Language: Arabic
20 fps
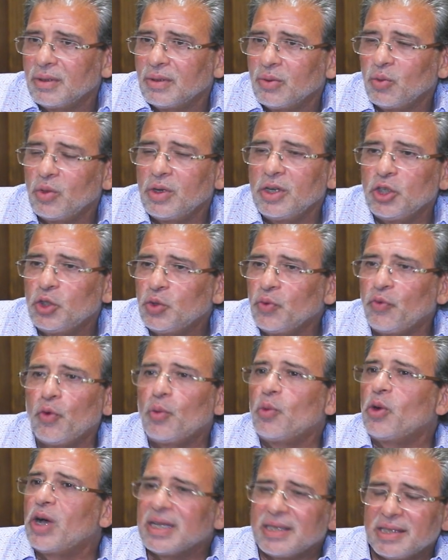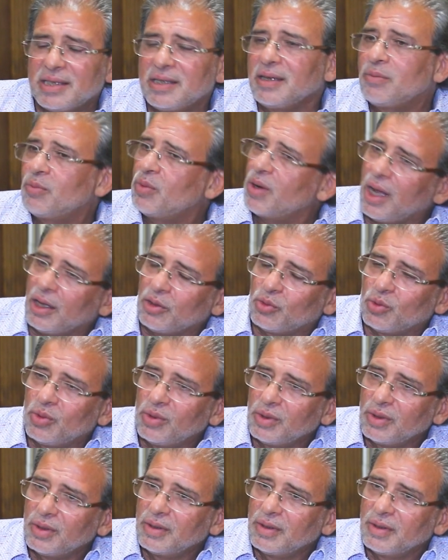واللي يشوفه مؤثر براحته
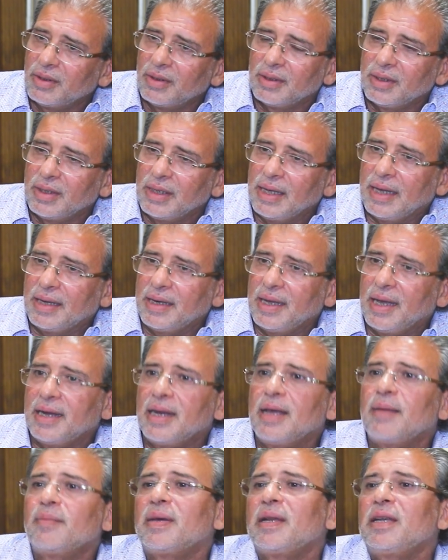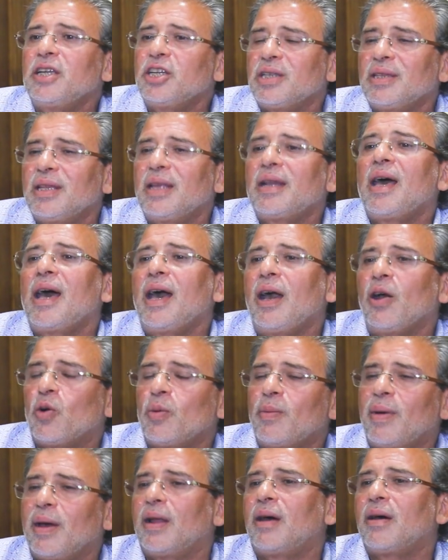يعني انا ماليش ان انا
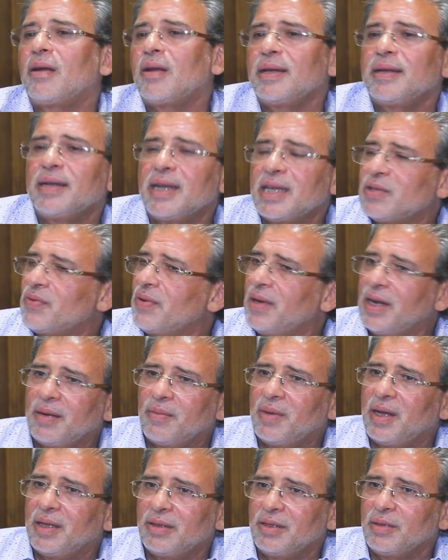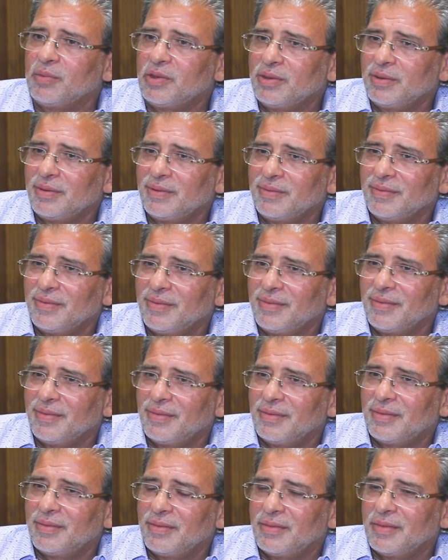احكم على اراء الناس في اللي انا بقدمه
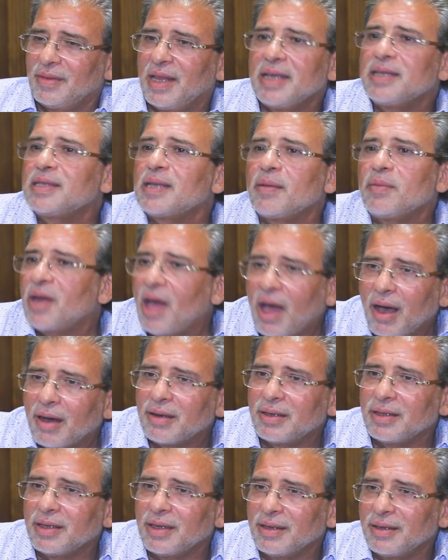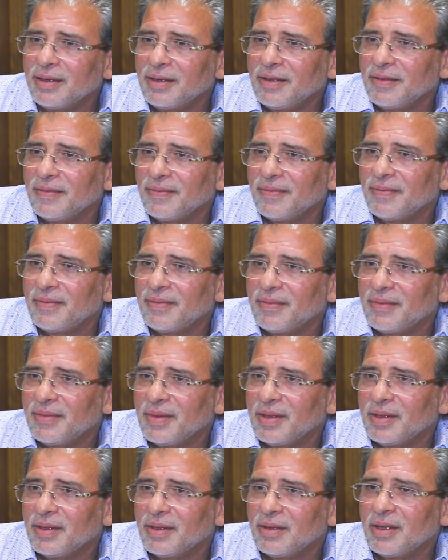ليس من حقي
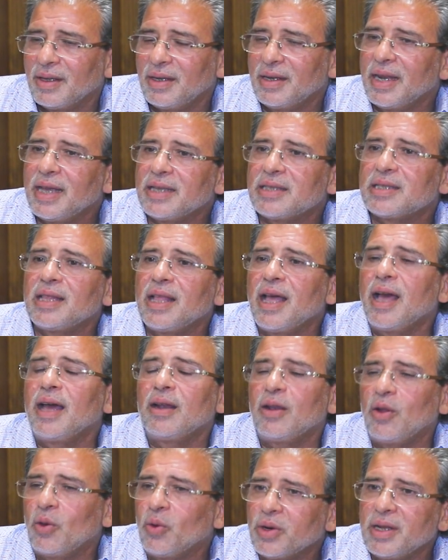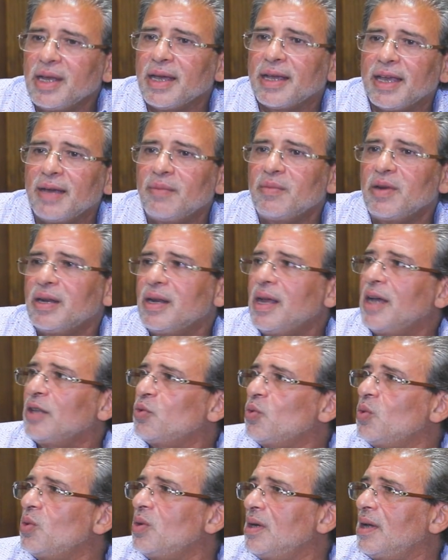الناس لها الحريه الكامله انها
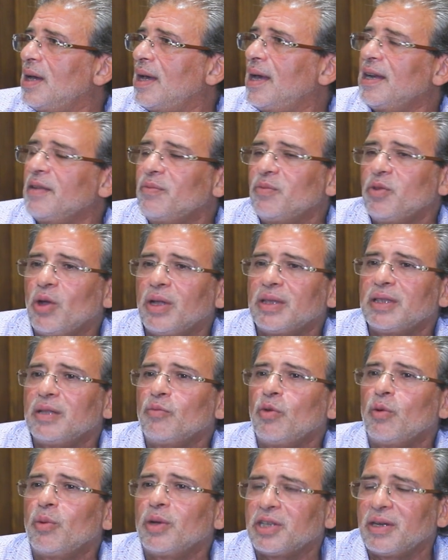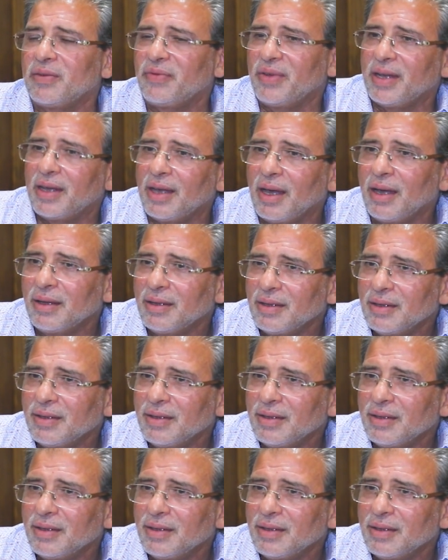تقول خالد بيقدم بمباشره فجه